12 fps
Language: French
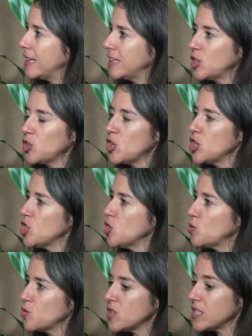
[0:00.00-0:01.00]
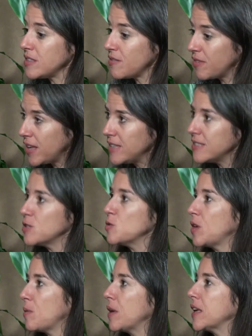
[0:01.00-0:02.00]
la technologie, tout ça, c'est fait
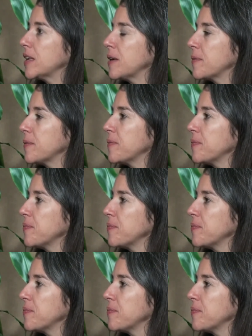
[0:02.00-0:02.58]
ici au Québec.